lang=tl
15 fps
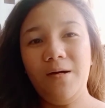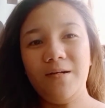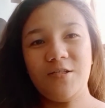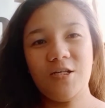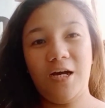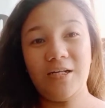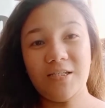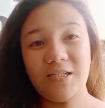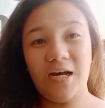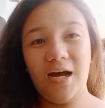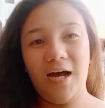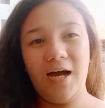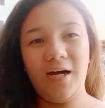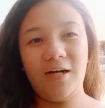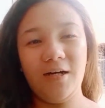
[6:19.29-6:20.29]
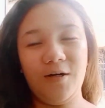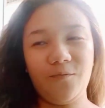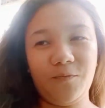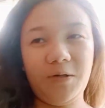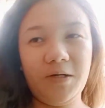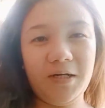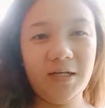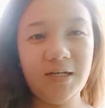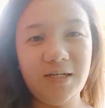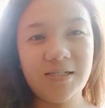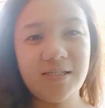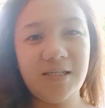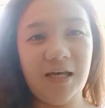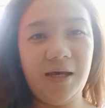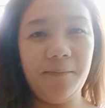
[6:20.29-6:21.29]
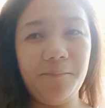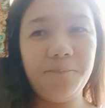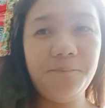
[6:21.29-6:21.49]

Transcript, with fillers: Chacha, ang girlfriend ni Sim.